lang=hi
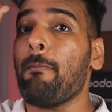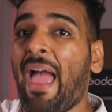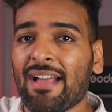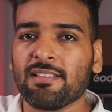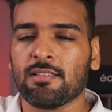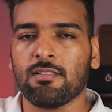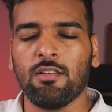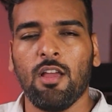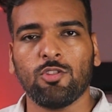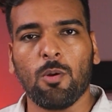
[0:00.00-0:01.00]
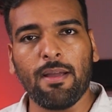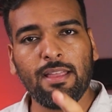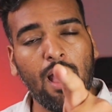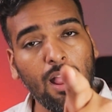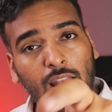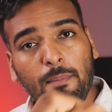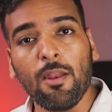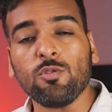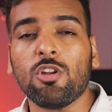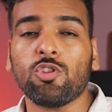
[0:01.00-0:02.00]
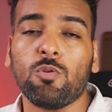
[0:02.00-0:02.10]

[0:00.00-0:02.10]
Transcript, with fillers: मैक्स तो भाई अगला ब्राउजर